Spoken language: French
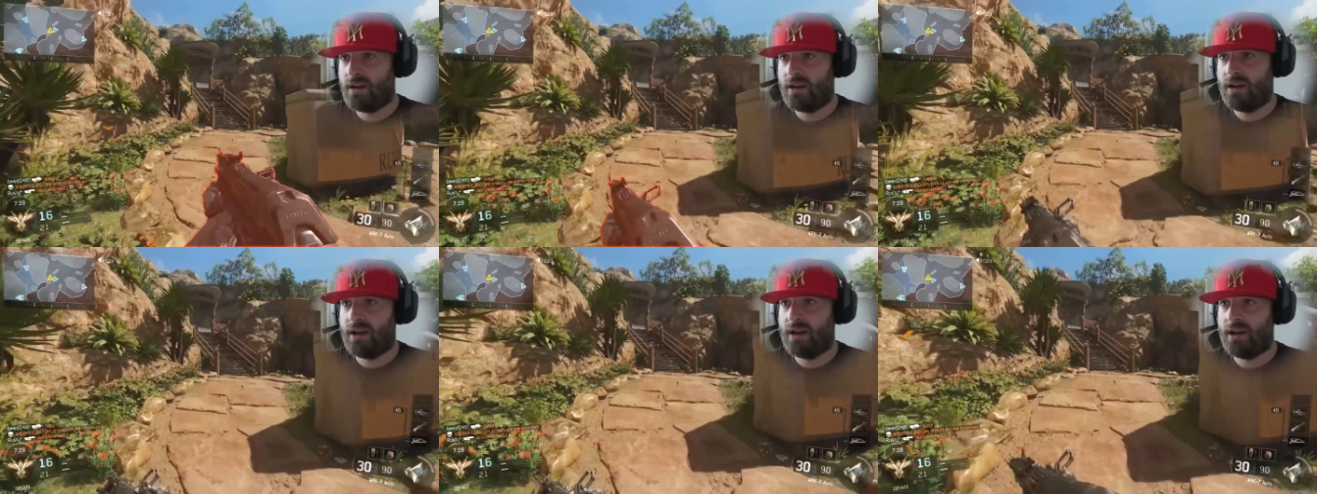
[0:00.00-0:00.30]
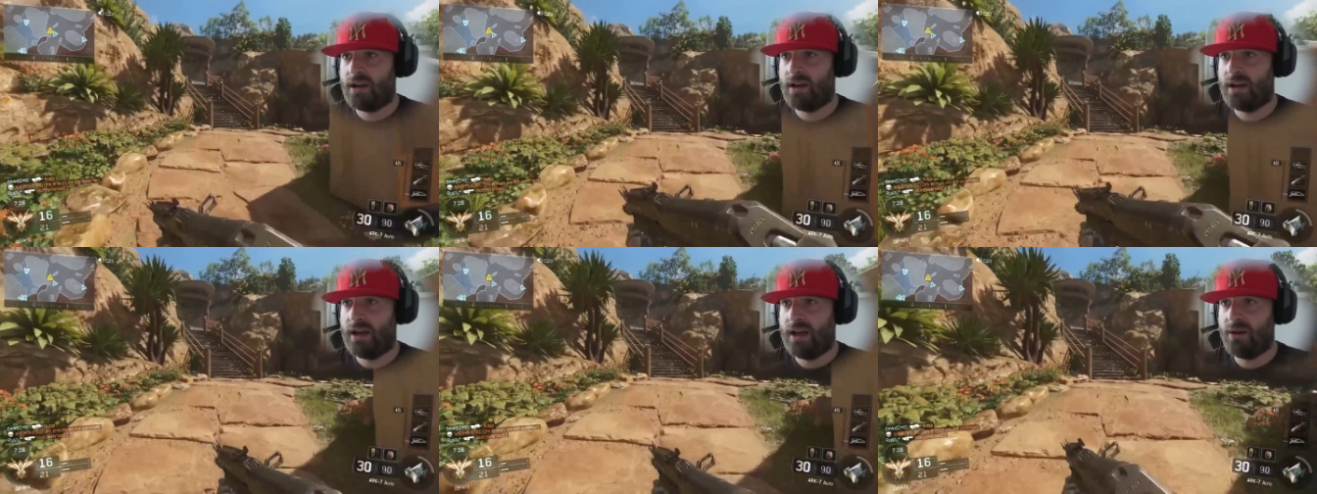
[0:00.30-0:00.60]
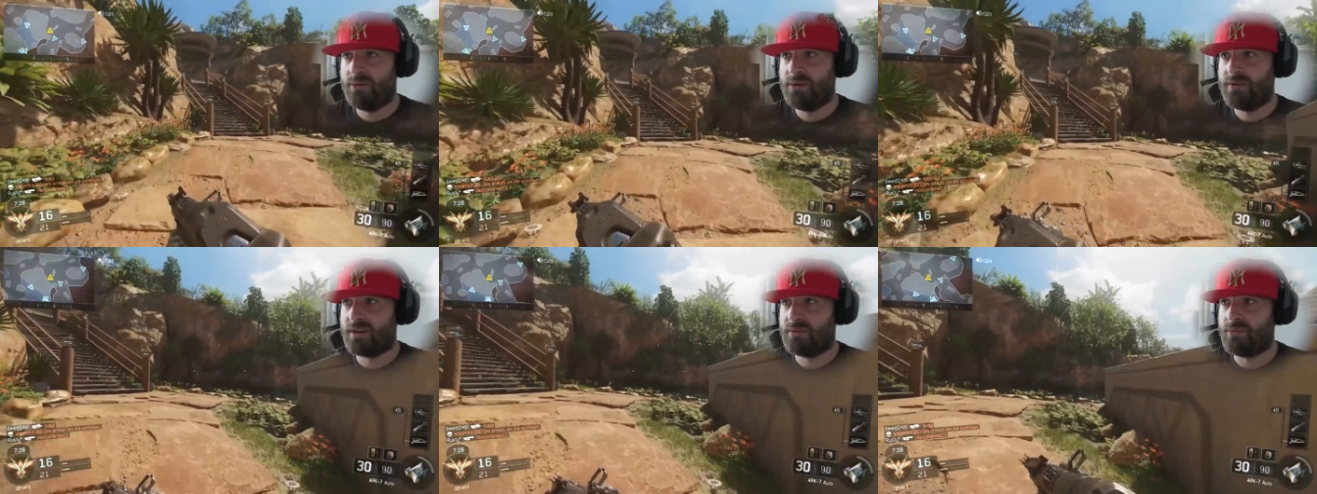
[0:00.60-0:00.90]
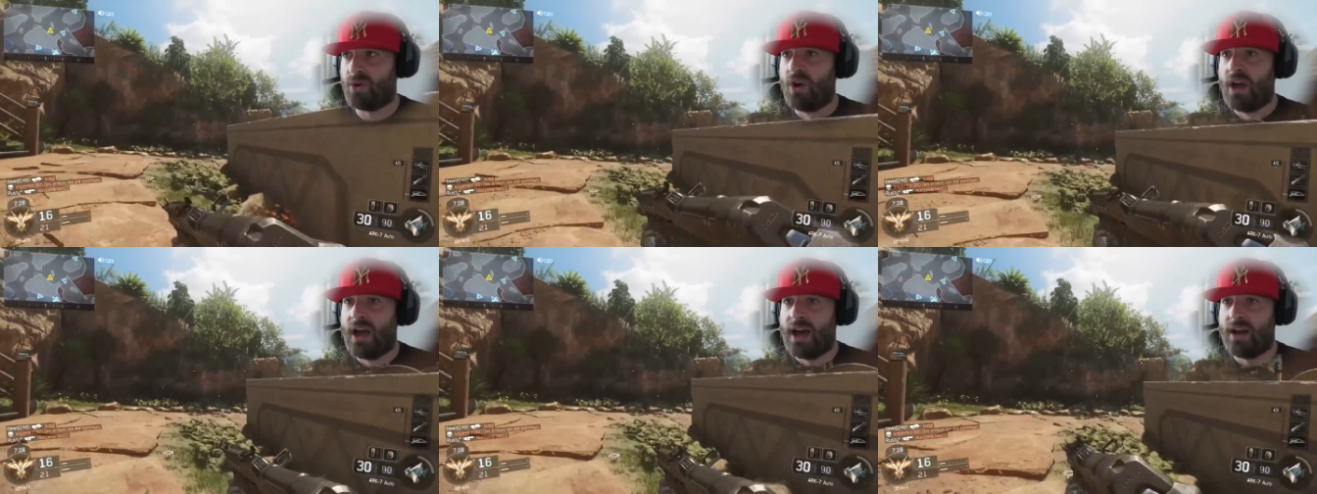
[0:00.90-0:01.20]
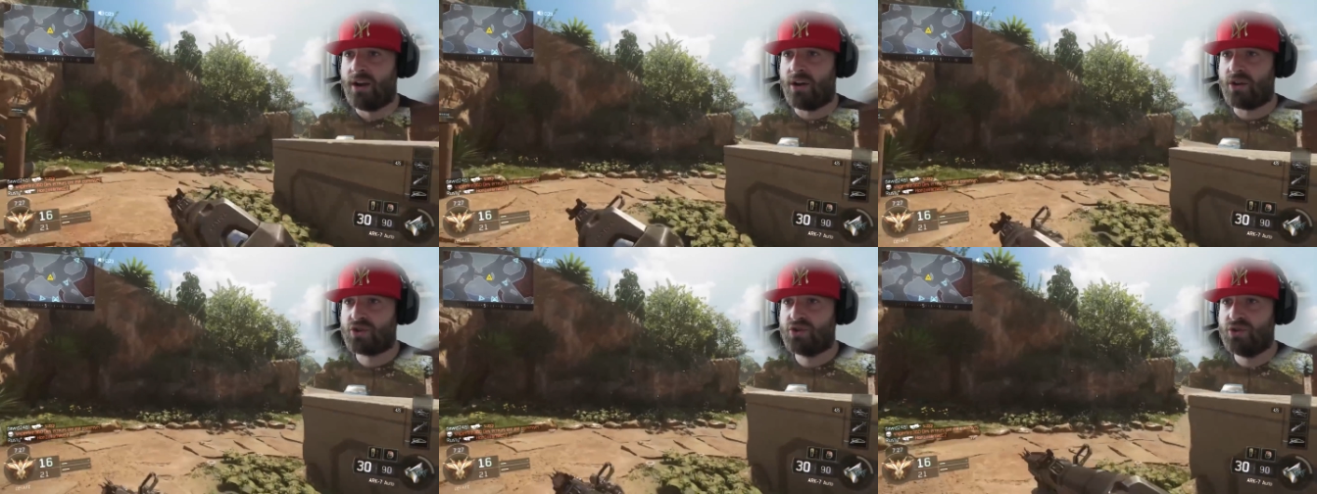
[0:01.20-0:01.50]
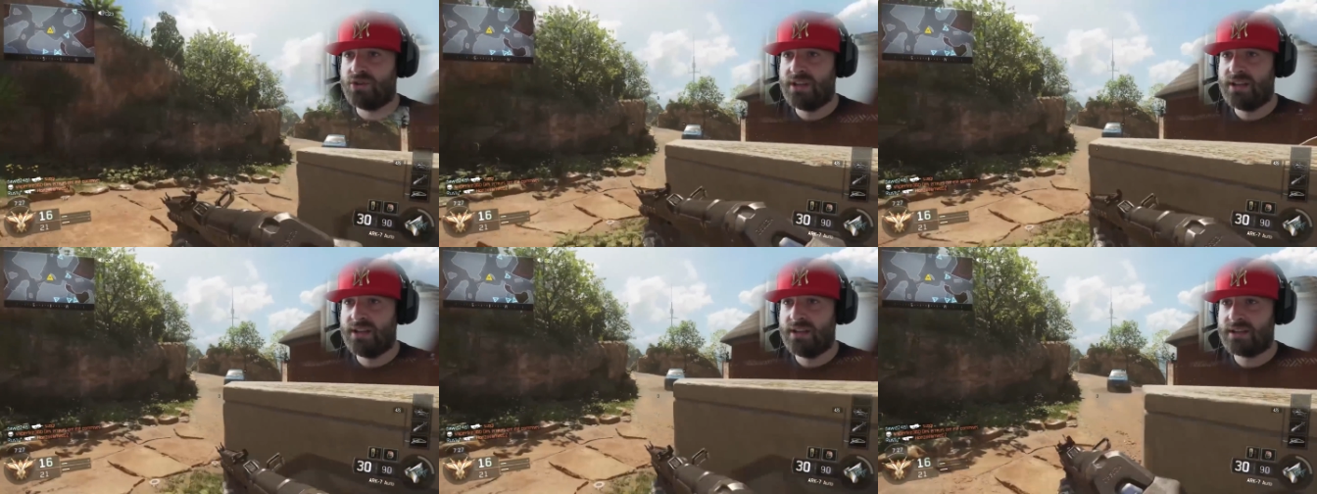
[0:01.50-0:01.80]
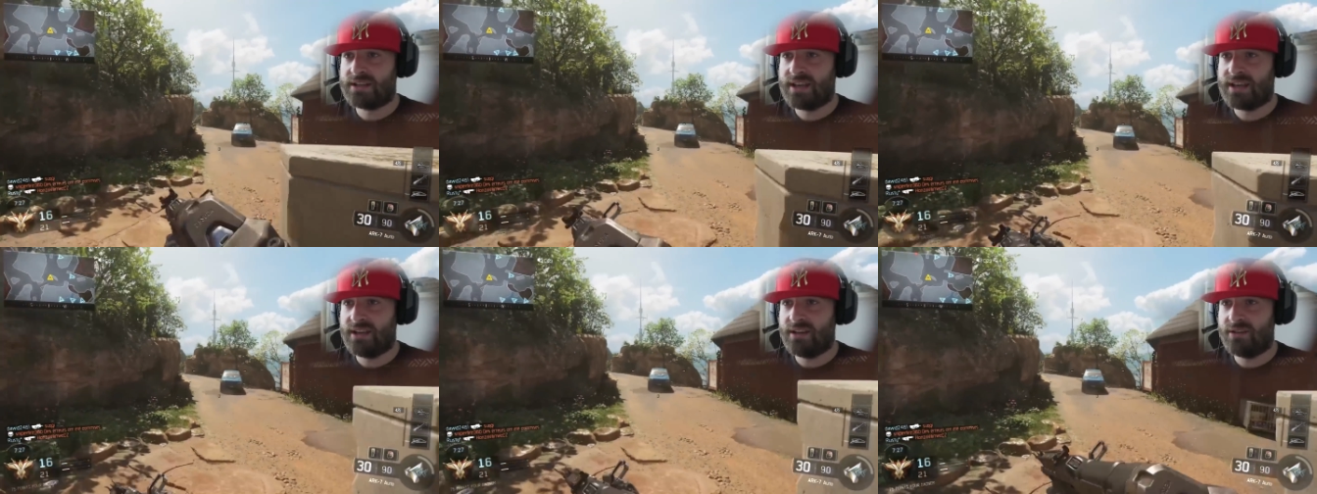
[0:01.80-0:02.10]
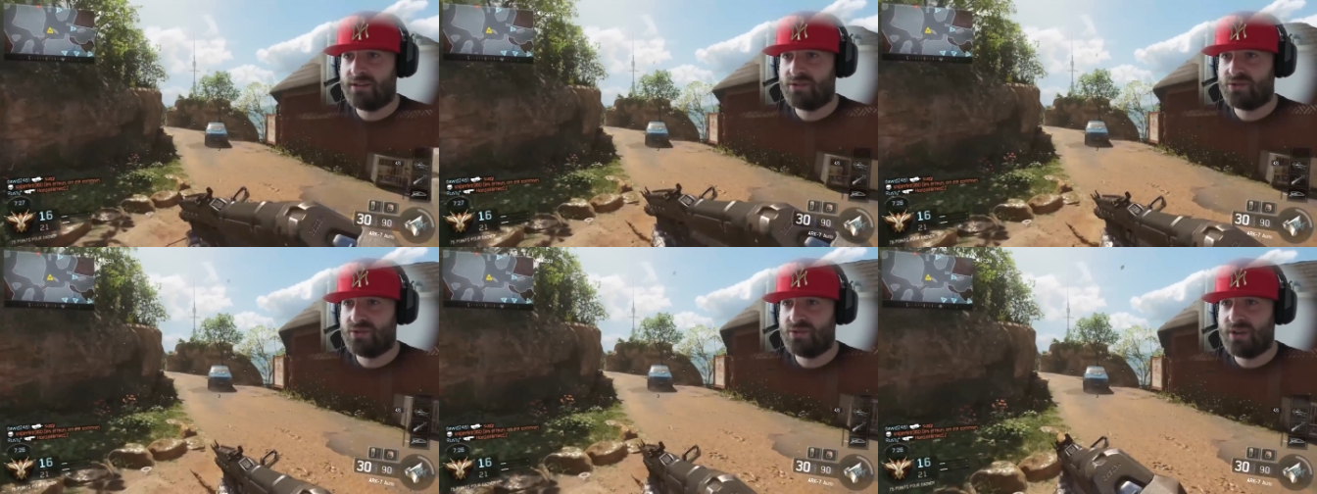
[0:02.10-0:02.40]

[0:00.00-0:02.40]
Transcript: ah, ah, oui vraiment. Alors euh, je